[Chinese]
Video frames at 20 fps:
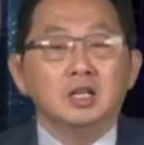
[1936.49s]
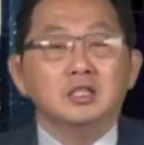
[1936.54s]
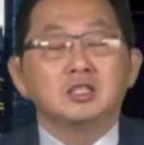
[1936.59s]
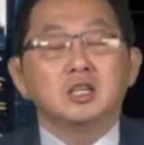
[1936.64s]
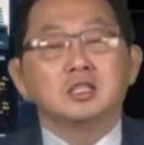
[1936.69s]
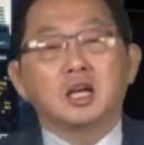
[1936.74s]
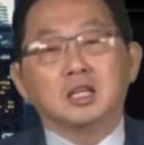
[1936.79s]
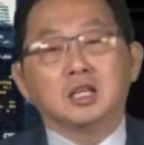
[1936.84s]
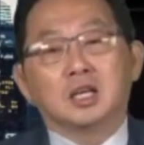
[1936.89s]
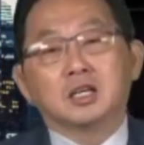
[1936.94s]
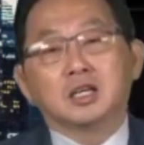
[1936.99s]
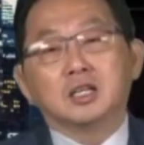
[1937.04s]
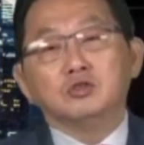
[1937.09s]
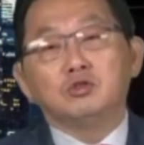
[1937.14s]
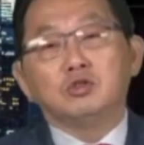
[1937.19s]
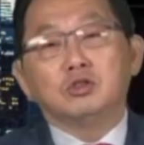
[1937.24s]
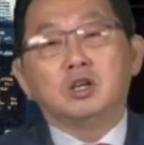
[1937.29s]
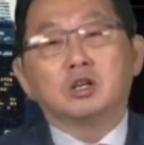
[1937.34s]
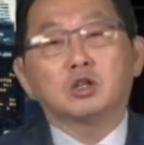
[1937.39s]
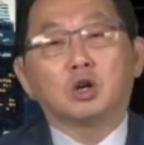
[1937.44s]
接下来
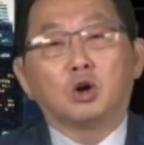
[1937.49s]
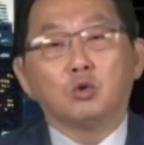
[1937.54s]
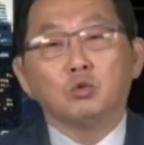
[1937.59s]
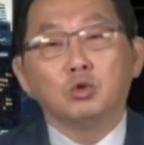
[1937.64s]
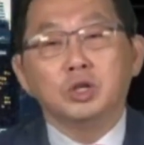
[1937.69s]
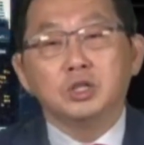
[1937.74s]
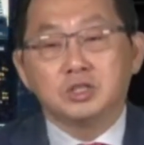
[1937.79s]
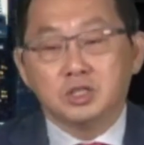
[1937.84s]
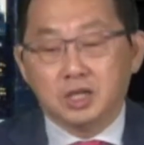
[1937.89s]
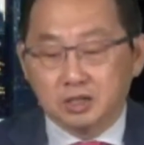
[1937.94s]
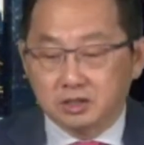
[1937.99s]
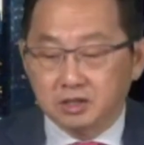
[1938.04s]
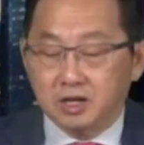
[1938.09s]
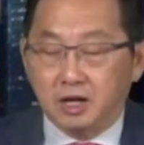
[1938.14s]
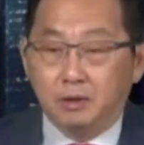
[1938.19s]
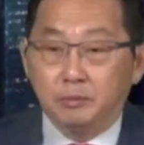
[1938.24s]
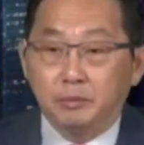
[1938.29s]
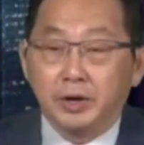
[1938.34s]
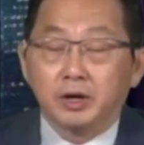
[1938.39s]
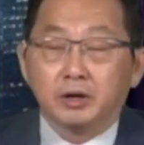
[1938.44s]
跟君道讨论一下这
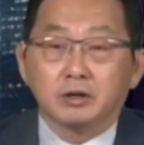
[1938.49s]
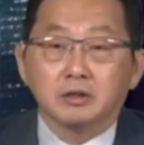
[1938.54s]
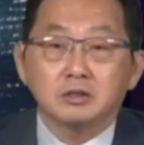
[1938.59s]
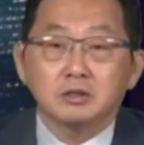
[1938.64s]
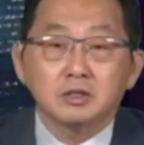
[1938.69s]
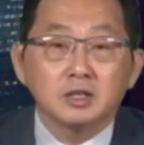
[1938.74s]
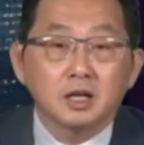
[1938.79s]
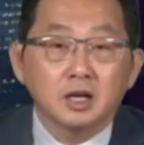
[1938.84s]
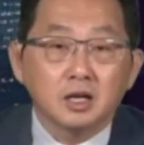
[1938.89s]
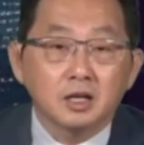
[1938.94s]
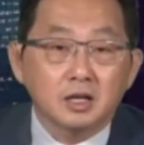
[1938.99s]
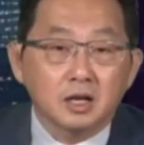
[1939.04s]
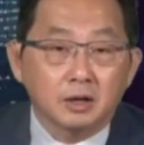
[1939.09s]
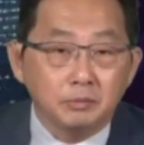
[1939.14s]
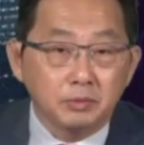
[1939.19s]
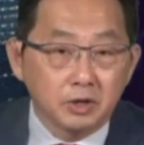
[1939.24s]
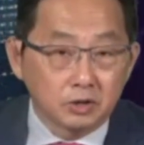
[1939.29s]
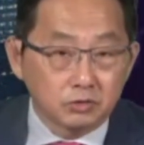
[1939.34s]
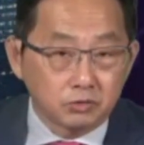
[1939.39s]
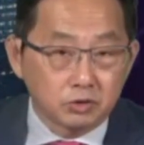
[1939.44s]
坎贝尔，现在
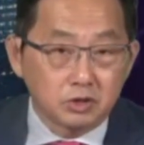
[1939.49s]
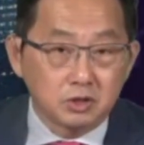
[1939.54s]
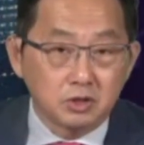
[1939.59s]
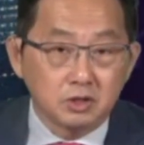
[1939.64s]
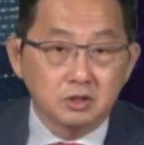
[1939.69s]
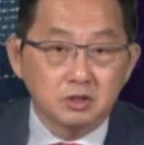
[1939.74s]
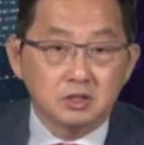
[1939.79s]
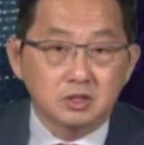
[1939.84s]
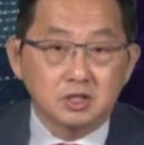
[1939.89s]
坎贝尔最近。